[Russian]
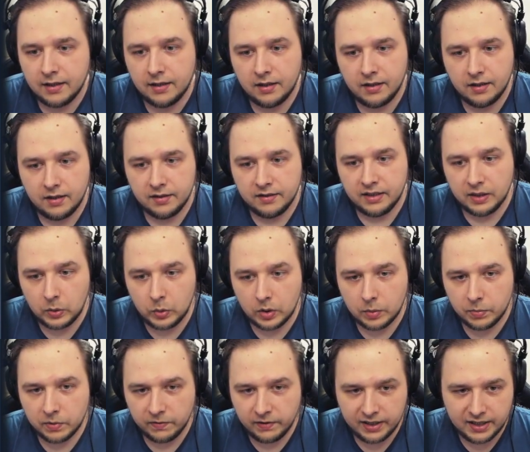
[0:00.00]
А,
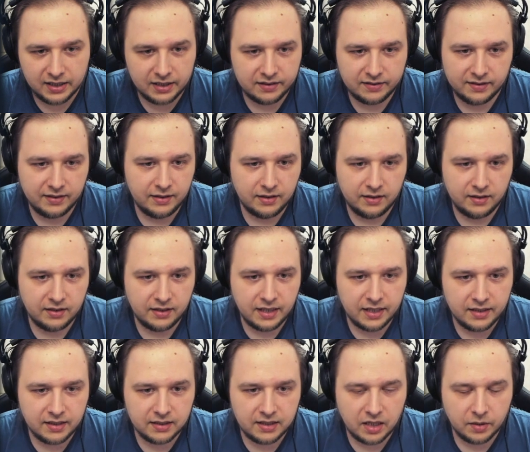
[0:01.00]
такое бывает, и
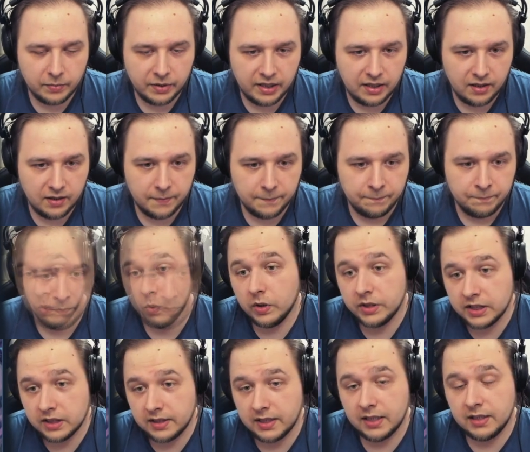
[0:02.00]
это нормально.
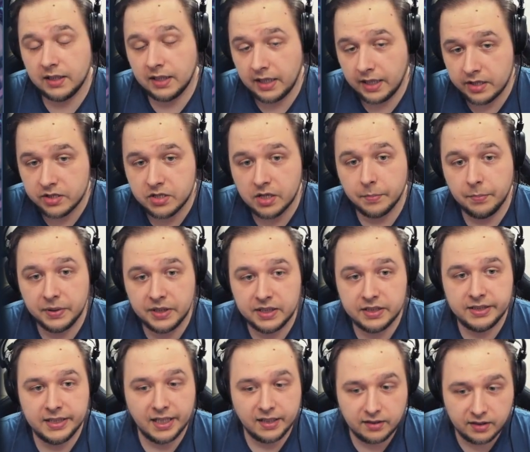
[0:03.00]
Другое дело, когда ты играешь там
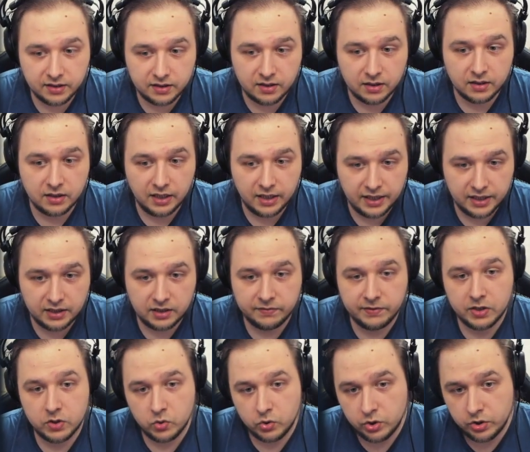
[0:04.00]
50 игр, да, и ты
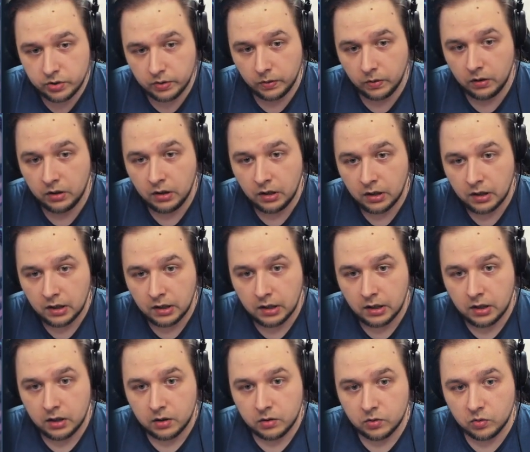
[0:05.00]
видишь, что
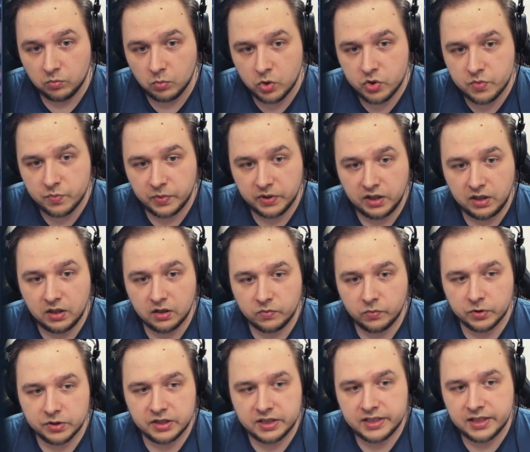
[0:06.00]
ну, может быть, не
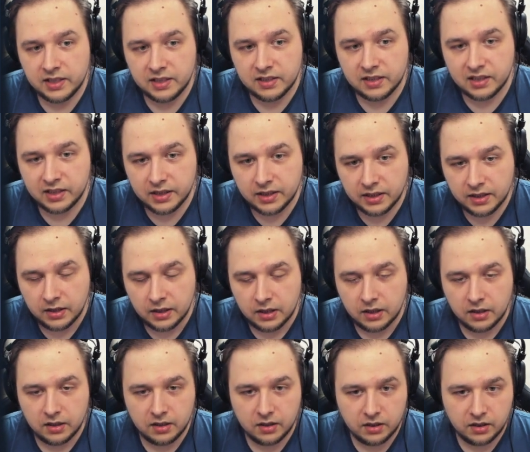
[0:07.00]
твой стиль игры,
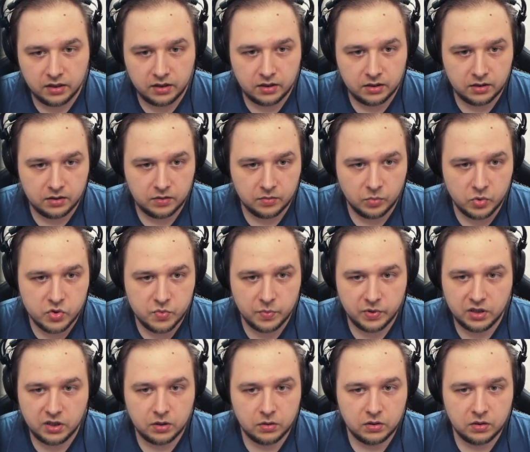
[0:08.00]
а, может
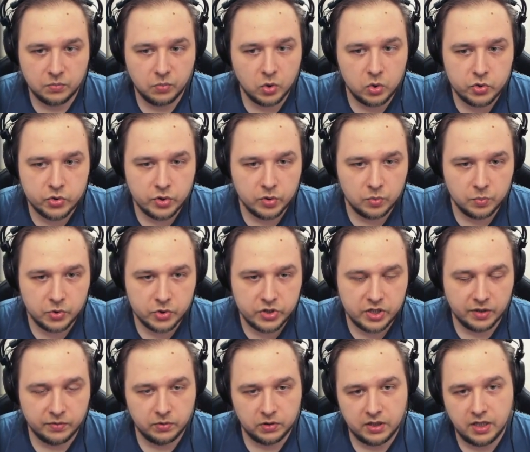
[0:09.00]
быть, ты больше любишь
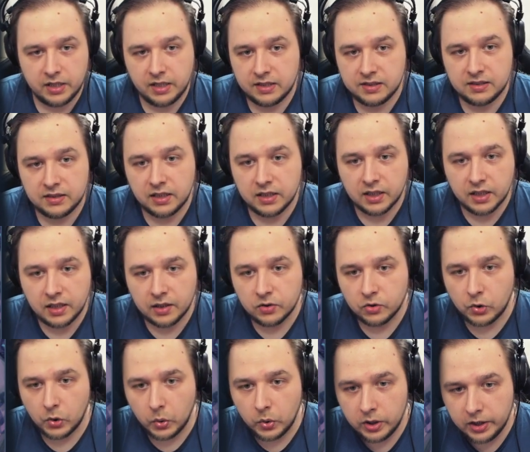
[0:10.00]
там вот как раз-таки на
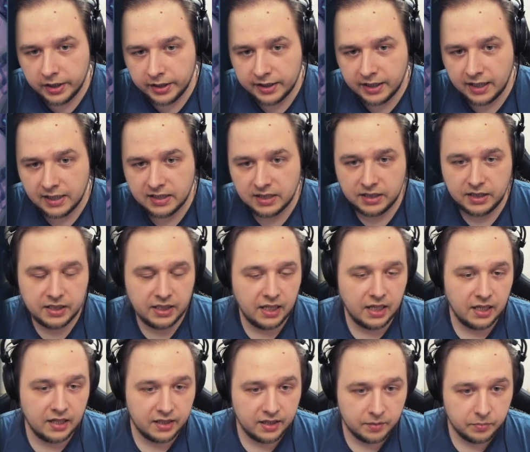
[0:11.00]
контроле играть, а не
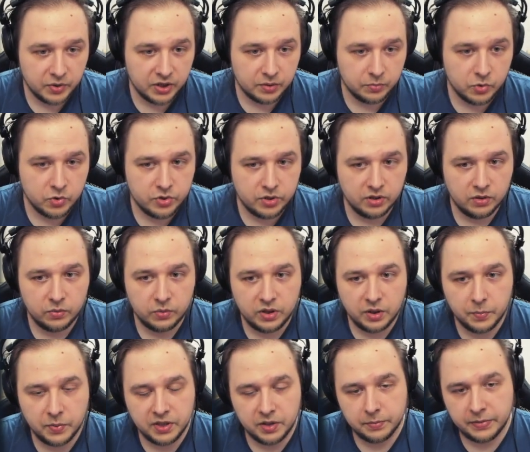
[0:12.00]
на агро, потому что, ну,
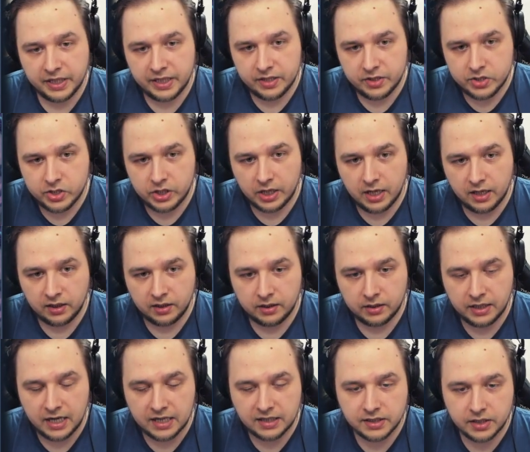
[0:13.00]
не понимаешь,
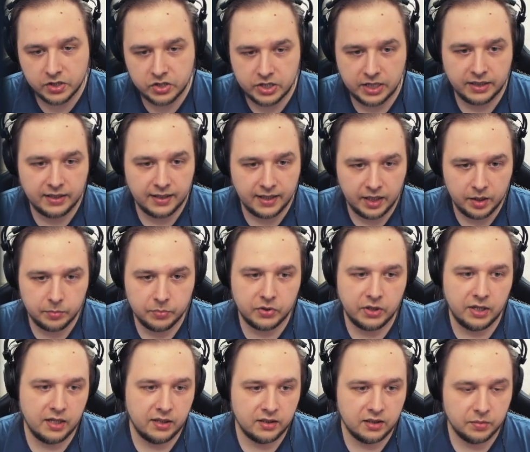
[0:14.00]
как, как держать темп,
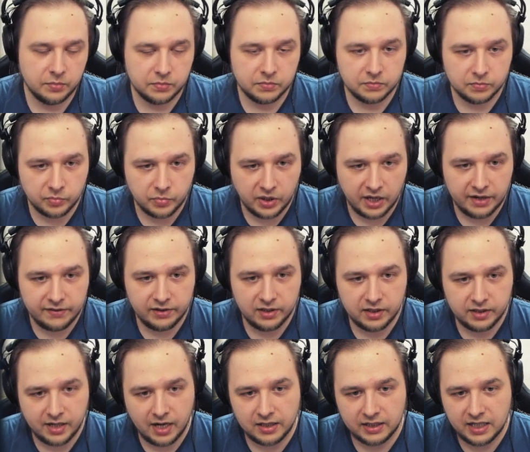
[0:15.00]
как там
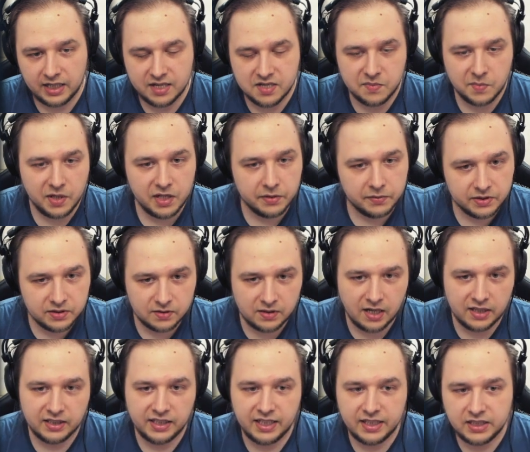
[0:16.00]
правильно, когда размениваться,
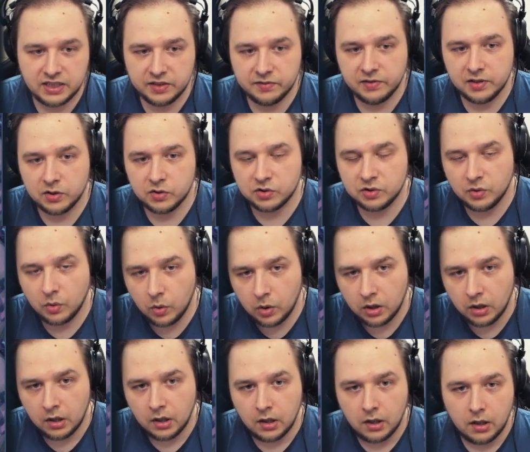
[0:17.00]
когда идти в
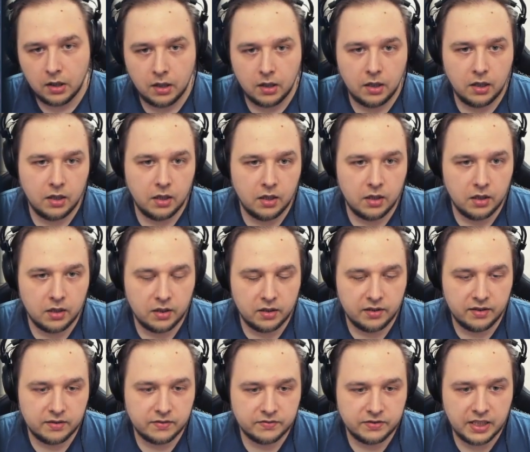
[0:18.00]
лицо, а,
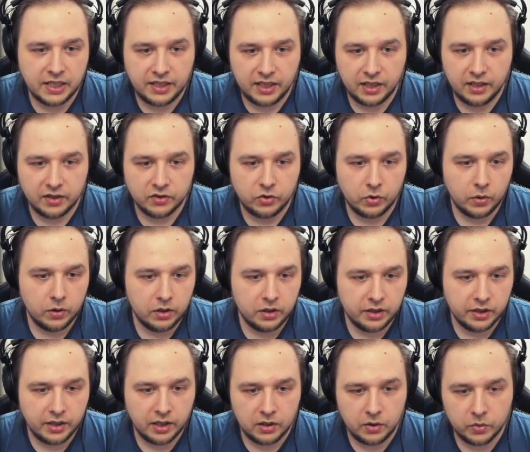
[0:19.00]
всякие
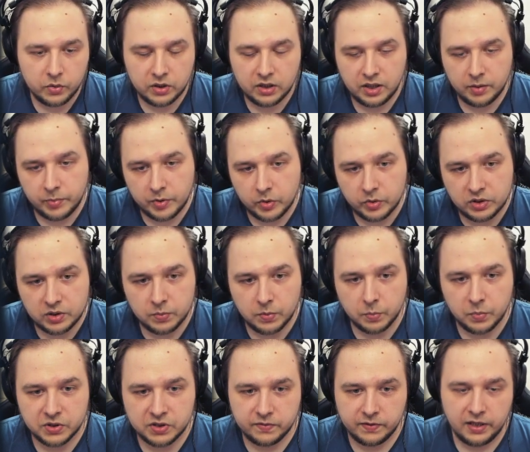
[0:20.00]
контрольные колоды, наоборот,
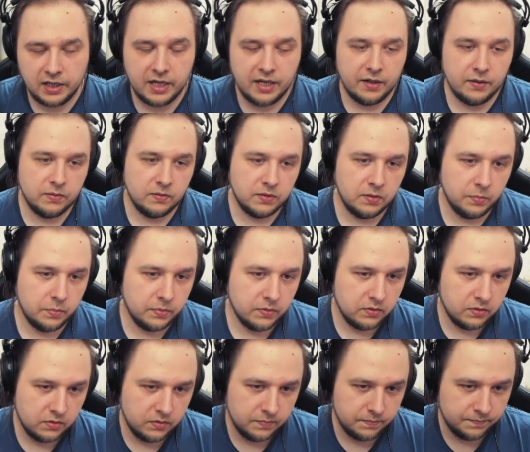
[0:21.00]
тебе позволяют,
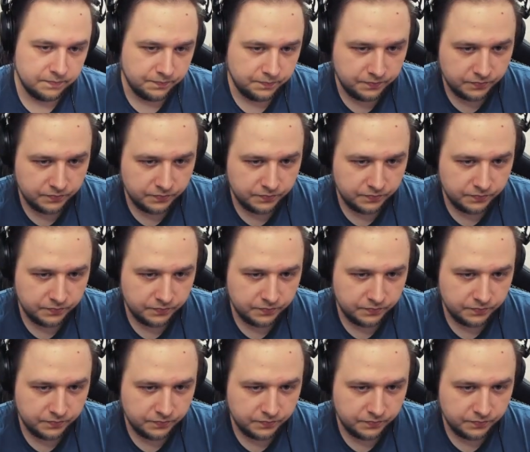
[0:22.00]
типа,